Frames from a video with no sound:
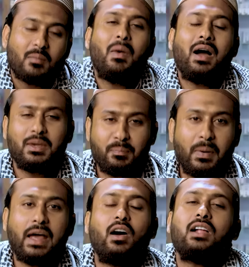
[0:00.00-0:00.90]
இப்பவே
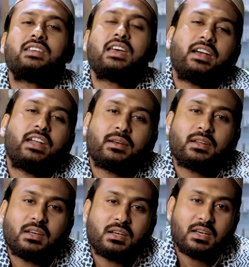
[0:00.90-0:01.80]
நீங்க எங்களுக்கு கால்
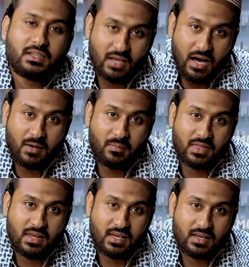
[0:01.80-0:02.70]
பண்ணுங்க நிறைய
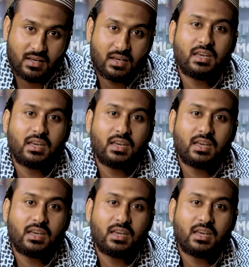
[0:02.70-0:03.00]
பேர்